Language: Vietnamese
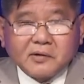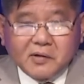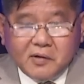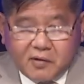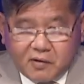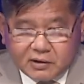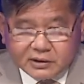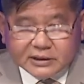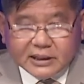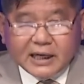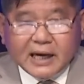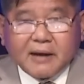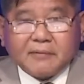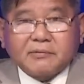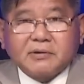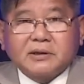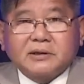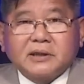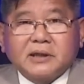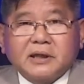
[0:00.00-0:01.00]
họ sẽ
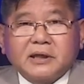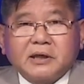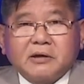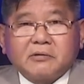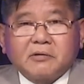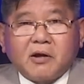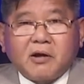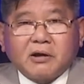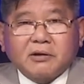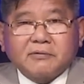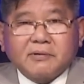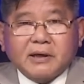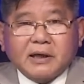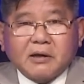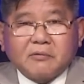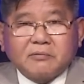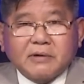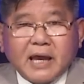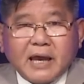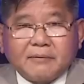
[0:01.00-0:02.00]
làm được những cái điều đó mà
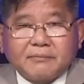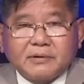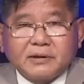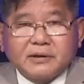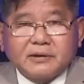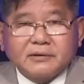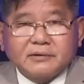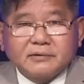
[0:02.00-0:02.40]
không làm được